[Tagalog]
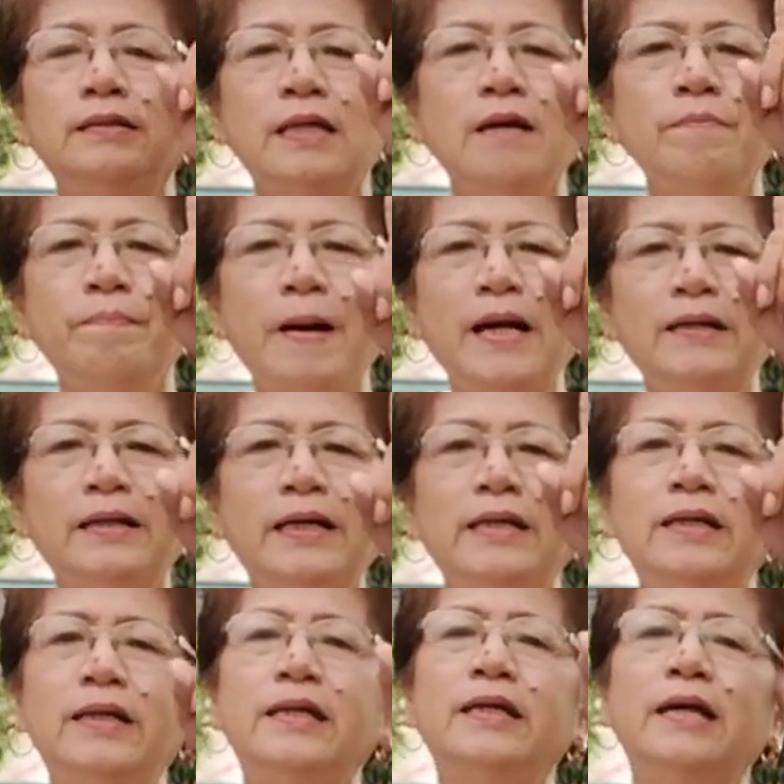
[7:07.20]
isang
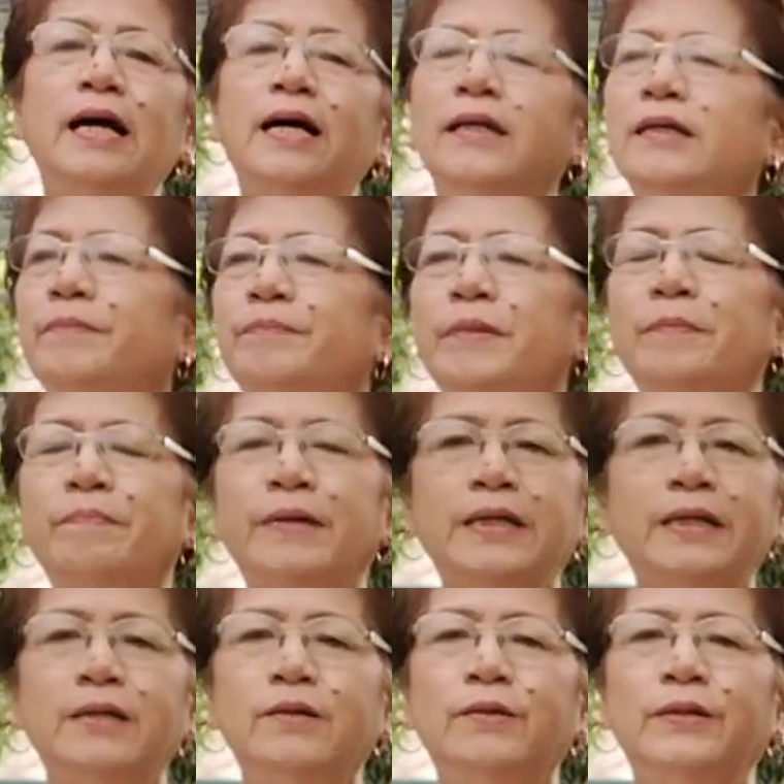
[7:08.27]
bagay na hinahanap ng
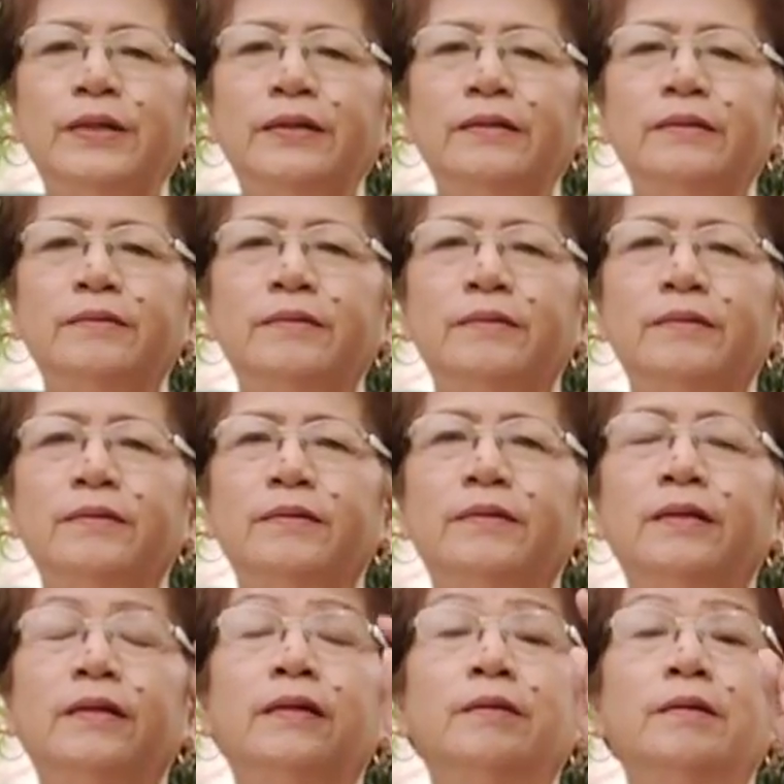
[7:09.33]
Panginoon,
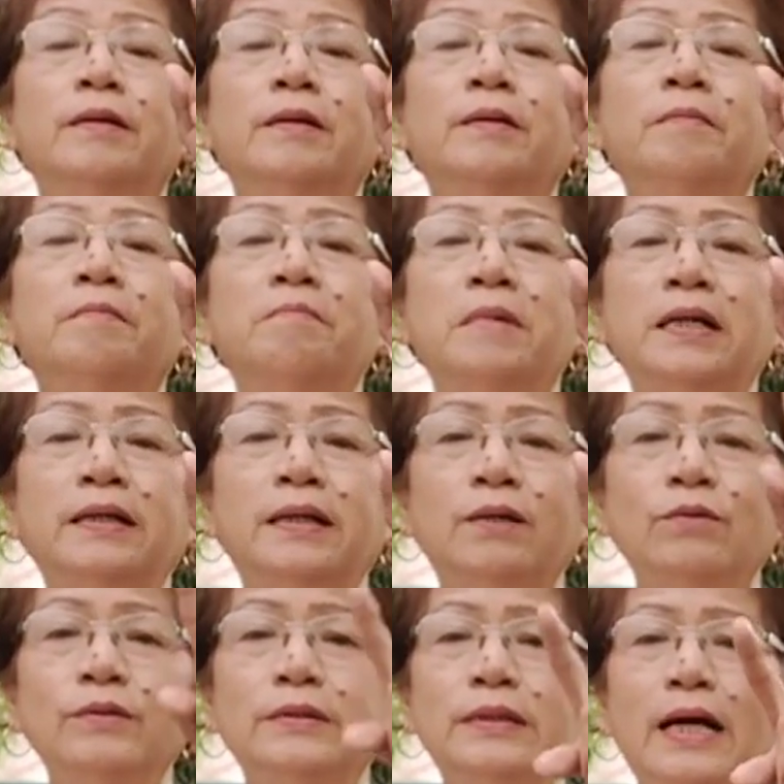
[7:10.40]

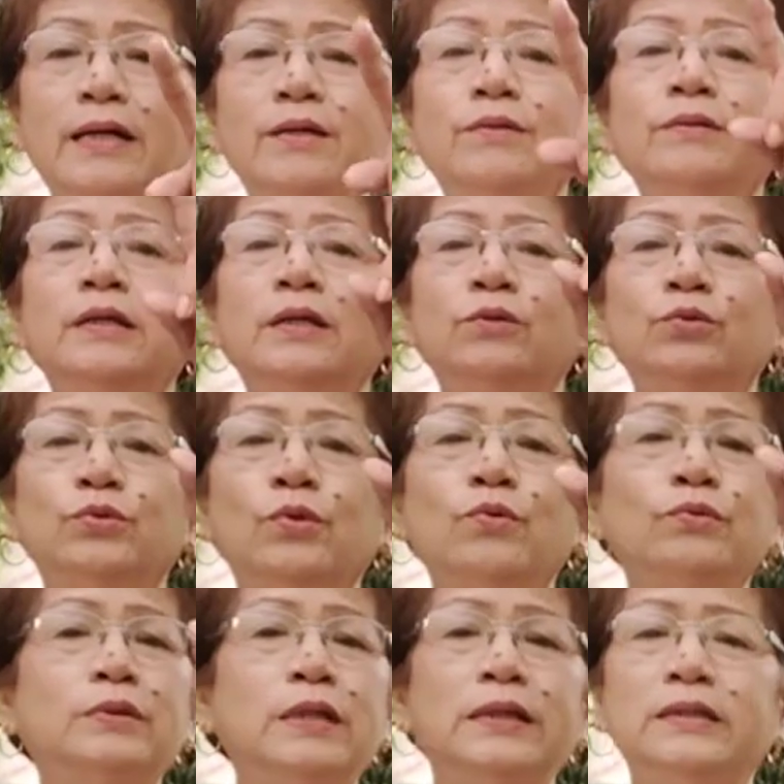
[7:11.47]
magkaroon tayo ng
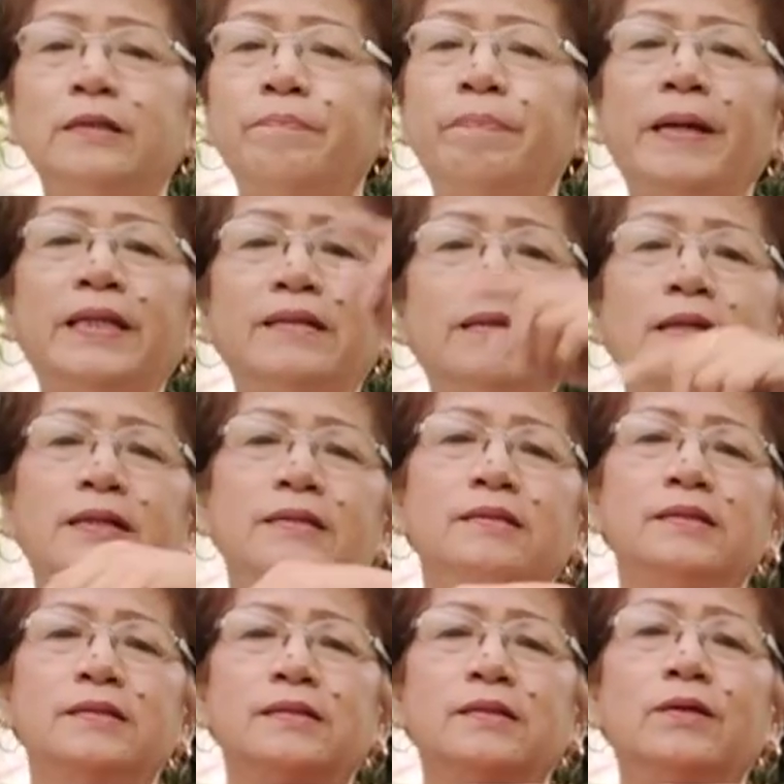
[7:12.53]
total
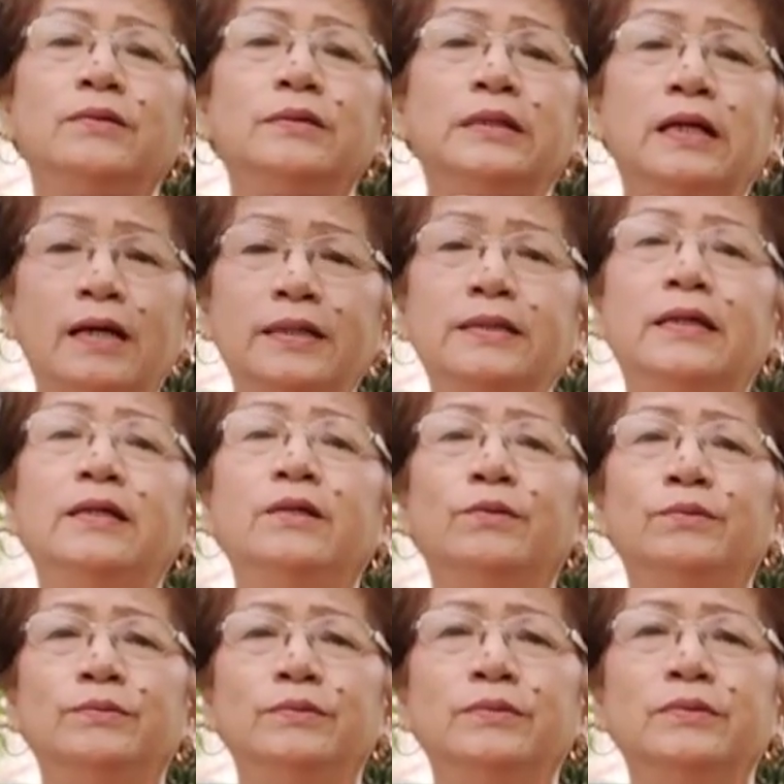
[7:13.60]
dependence on God
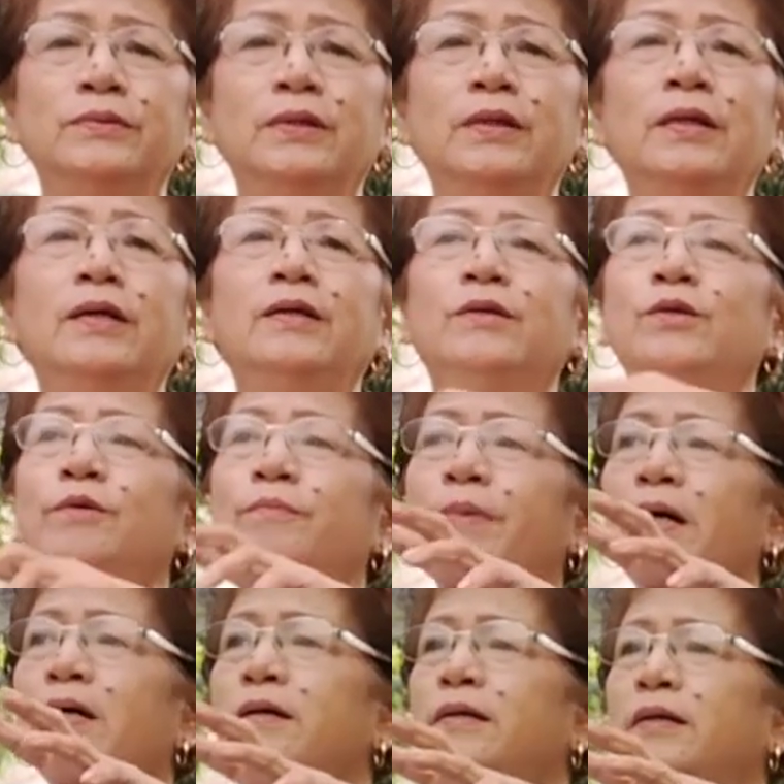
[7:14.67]
alone. Yun
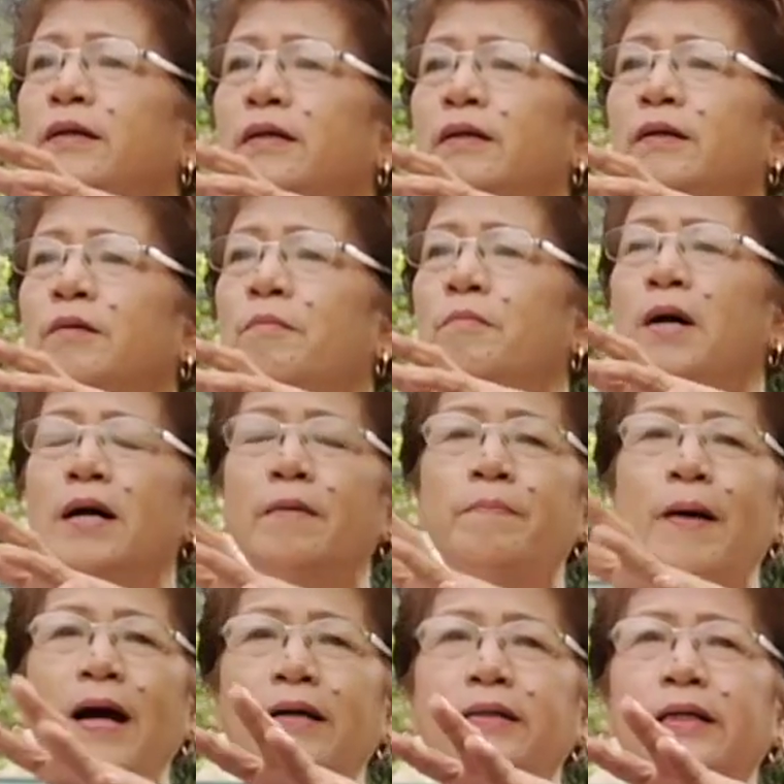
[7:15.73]
bang
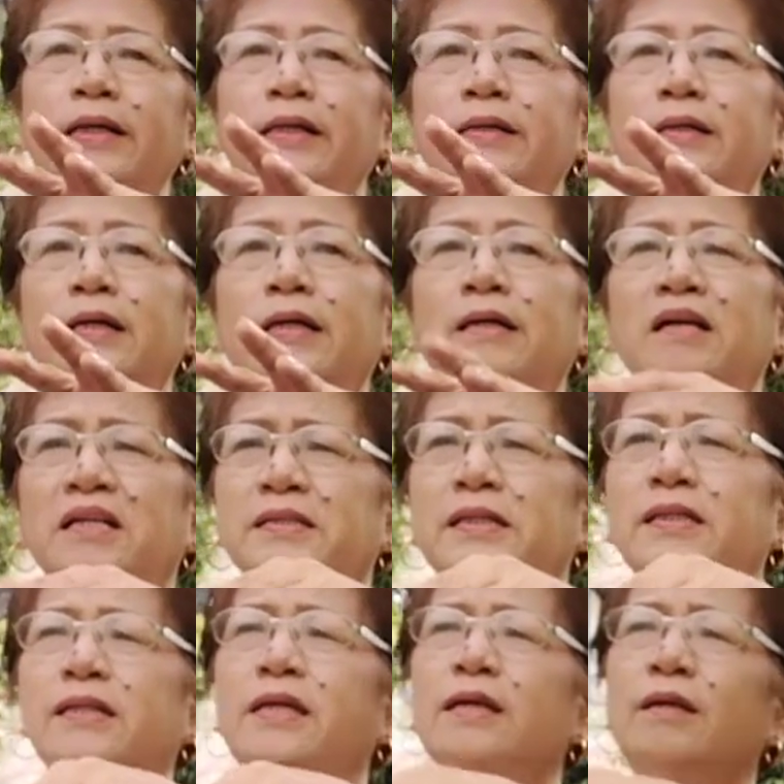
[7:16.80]
mga bagay na
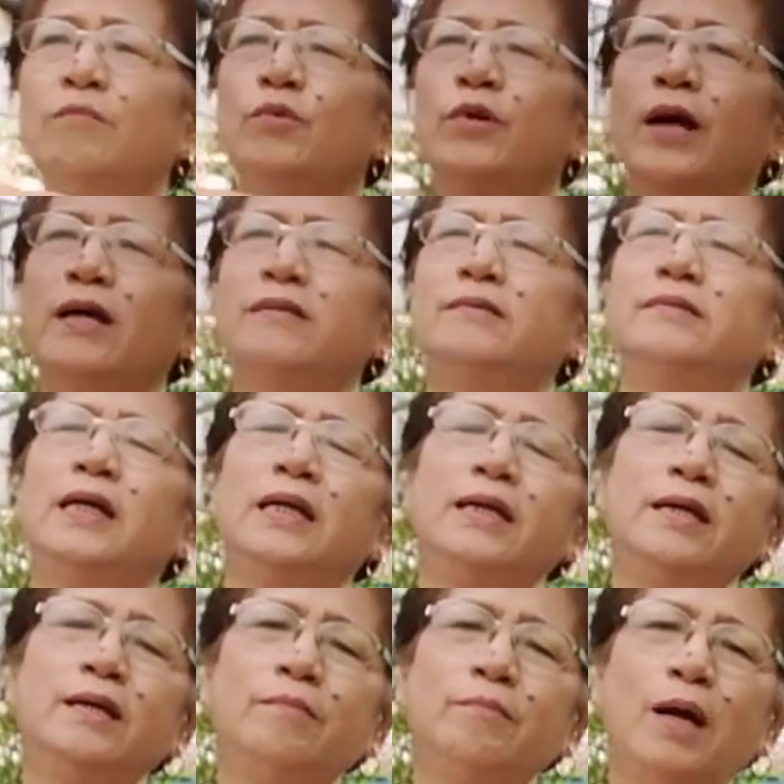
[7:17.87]
sa tingin mo ang
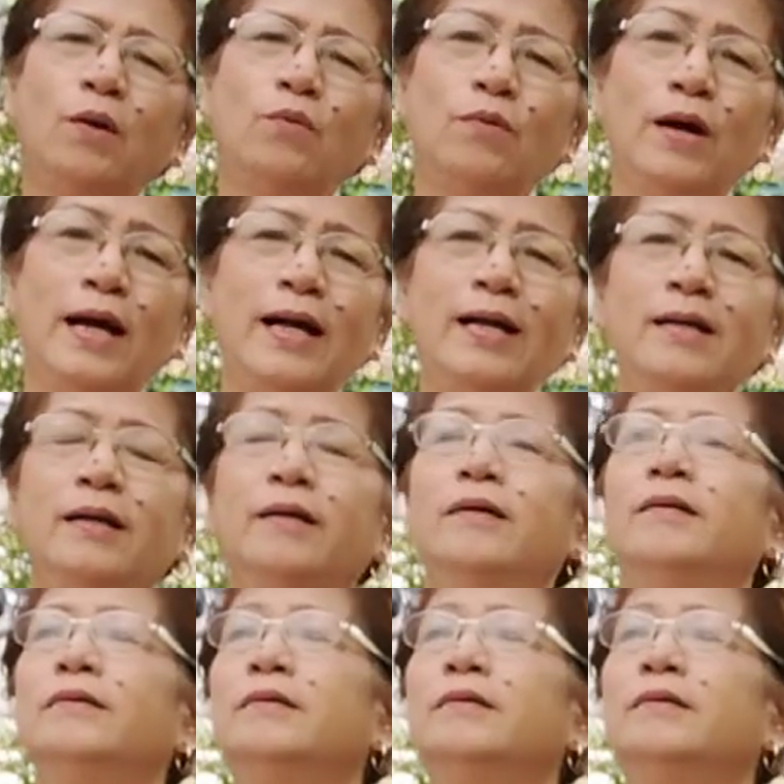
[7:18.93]
daling makuha?